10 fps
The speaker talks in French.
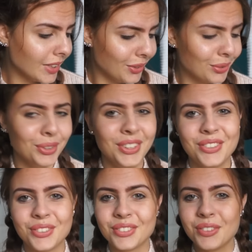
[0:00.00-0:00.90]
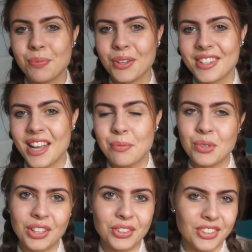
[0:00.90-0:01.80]
Et du coup ils ont pensé à
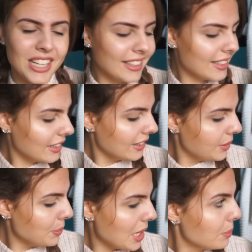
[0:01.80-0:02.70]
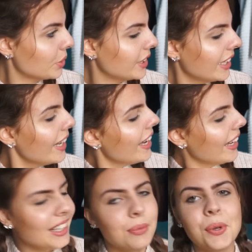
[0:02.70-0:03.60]
moi quand j'ai atteint les 10 000 abonnés,
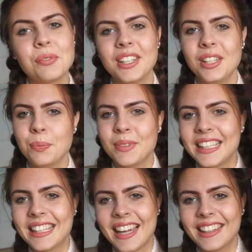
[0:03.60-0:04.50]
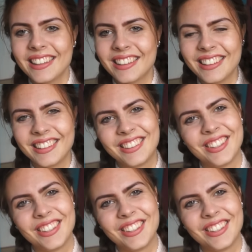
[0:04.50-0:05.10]
ils m'ont envoyé le petit cadre et je...